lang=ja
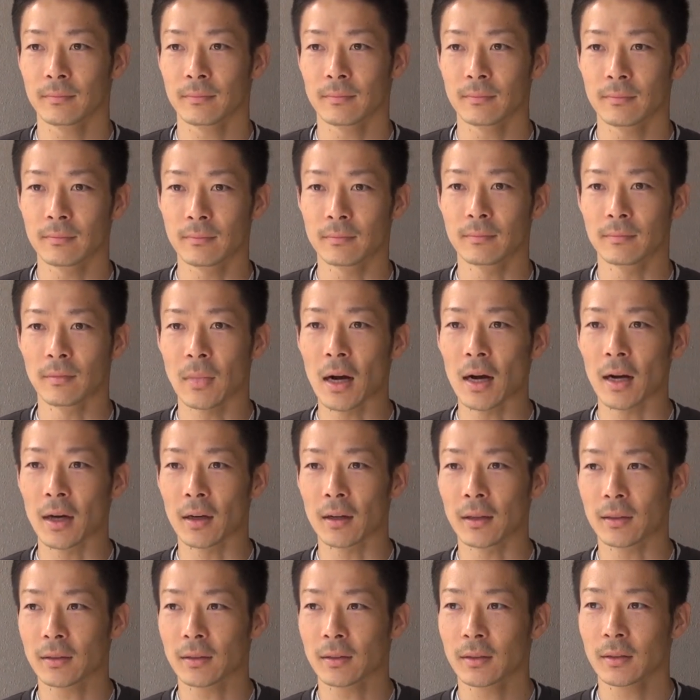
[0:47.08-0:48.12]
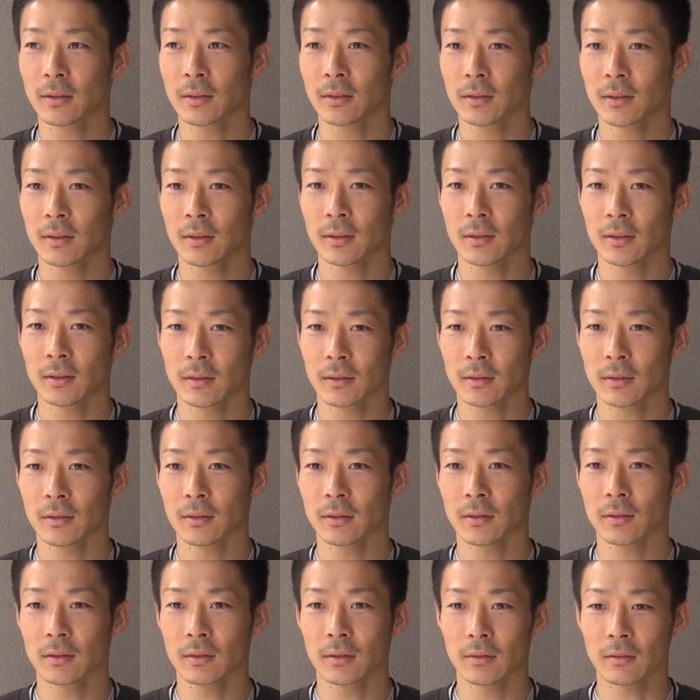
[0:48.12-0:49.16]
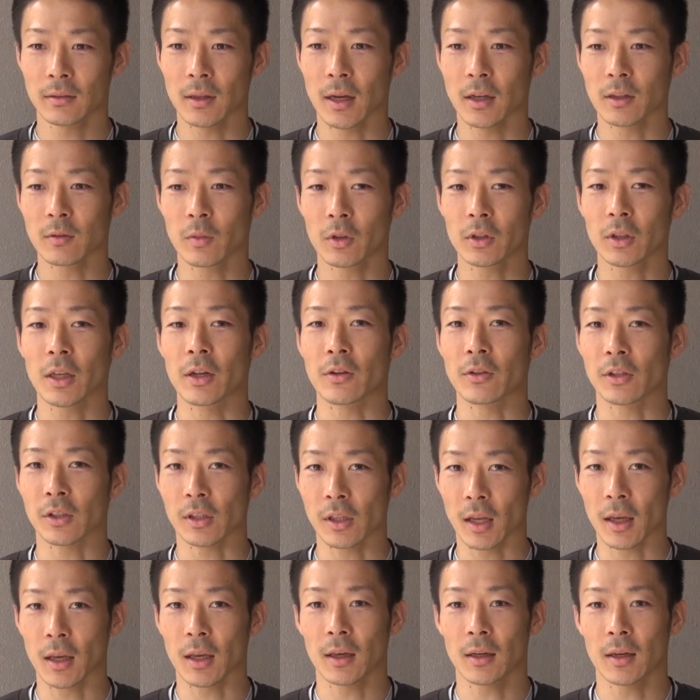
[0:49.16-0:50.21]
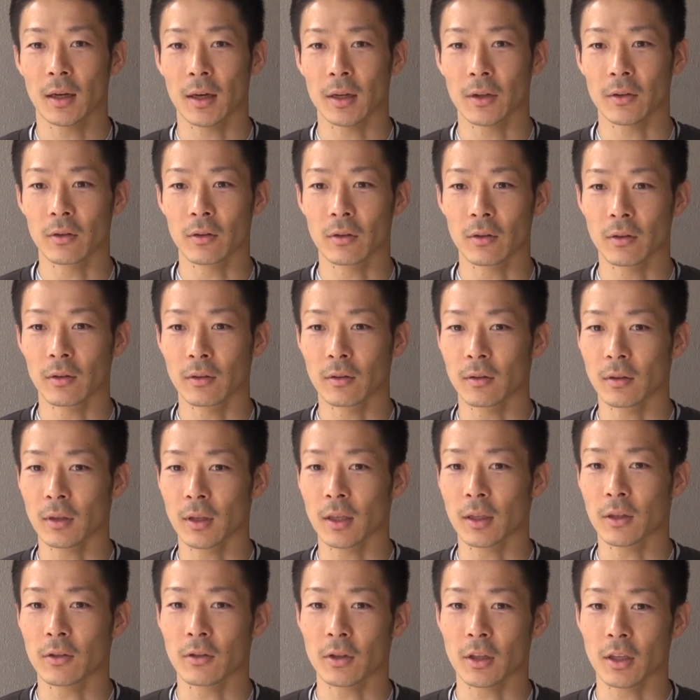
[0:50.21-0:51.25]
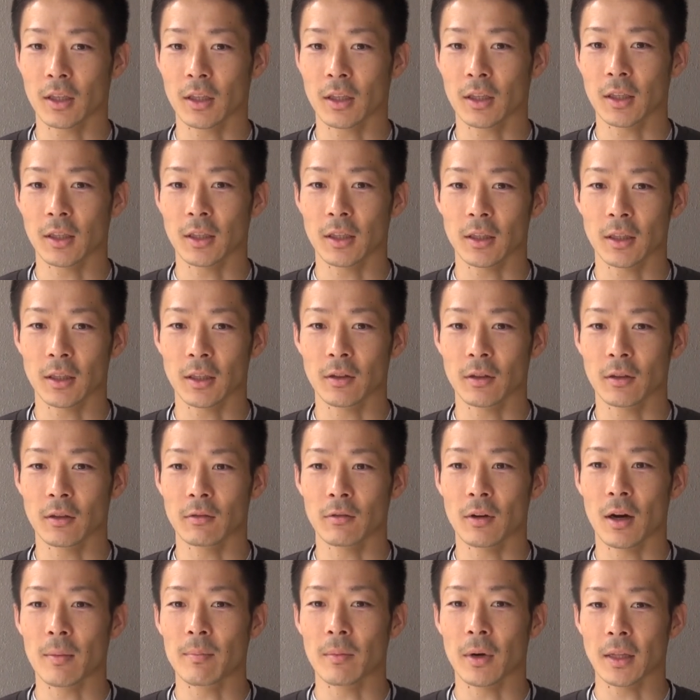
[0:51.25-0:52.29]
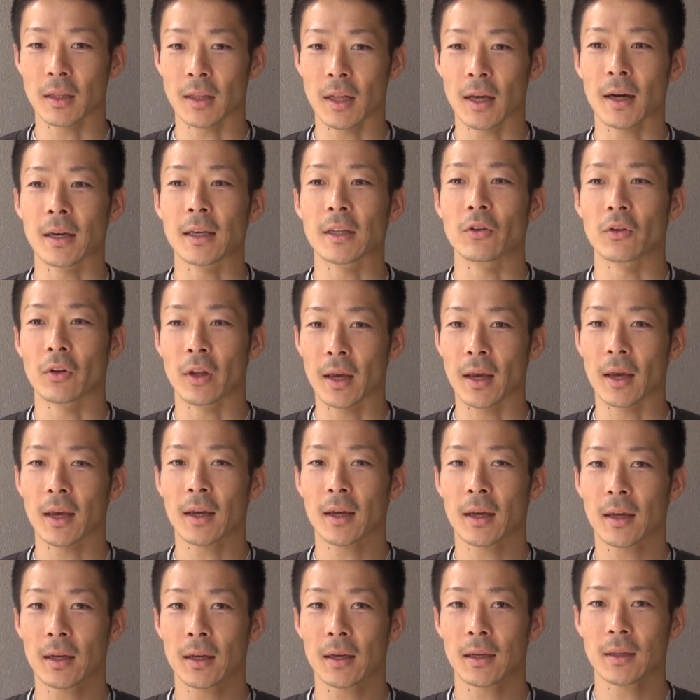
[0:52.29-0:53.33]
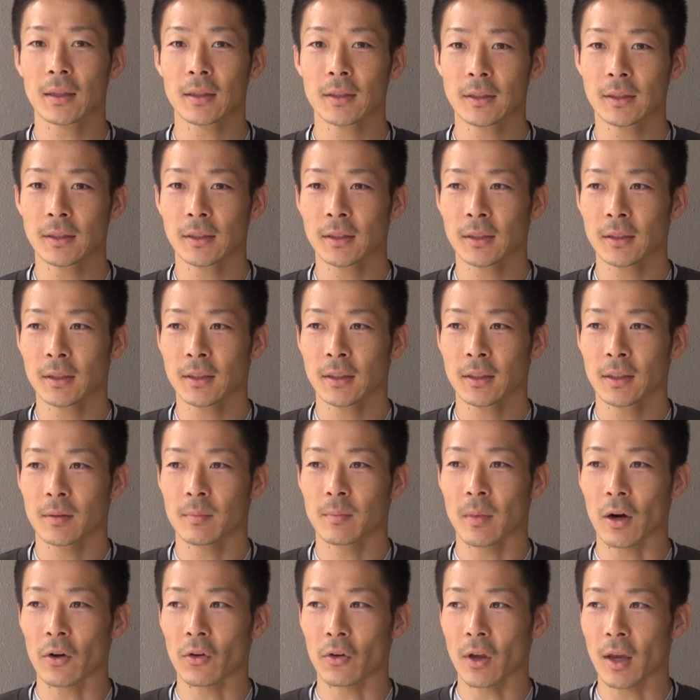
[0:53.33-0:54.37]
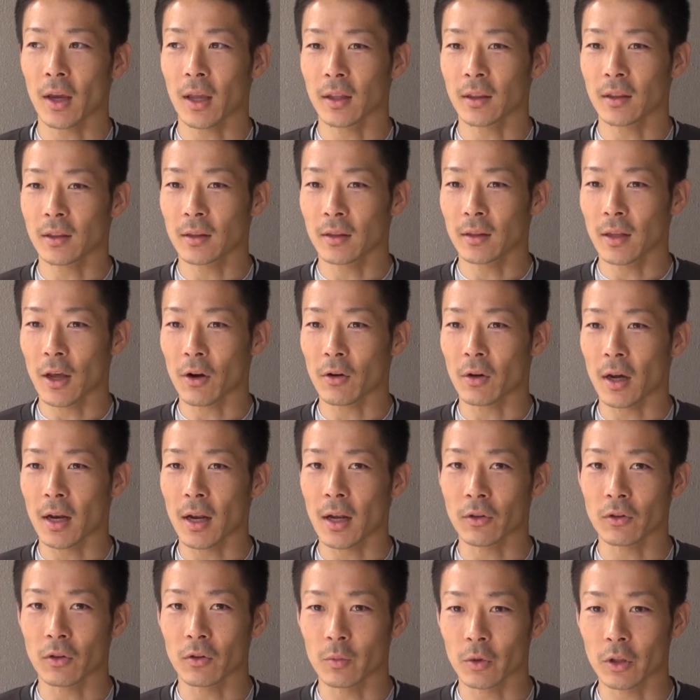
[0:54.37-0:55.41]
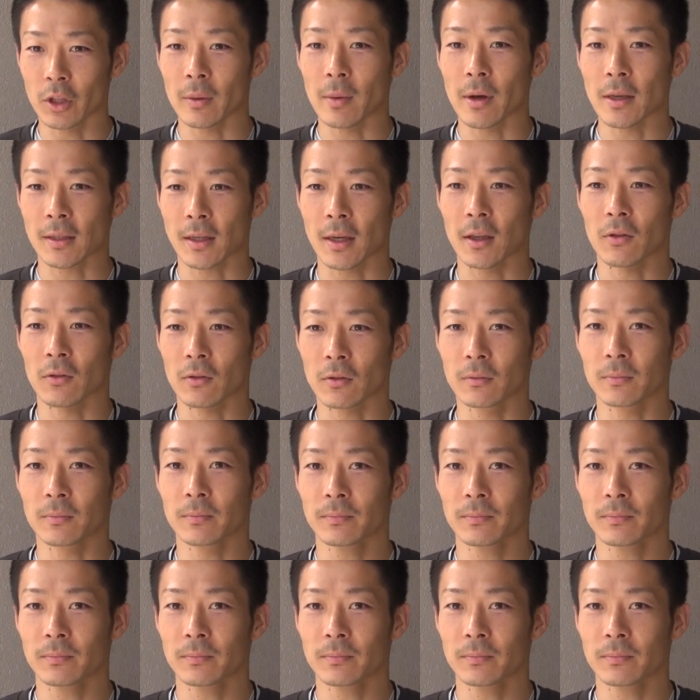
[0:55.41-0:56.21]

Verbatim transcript: うんまあフライング持ってるしねあの行く気はあんまりないので、まあ、この辺なのかなと思ってますけど。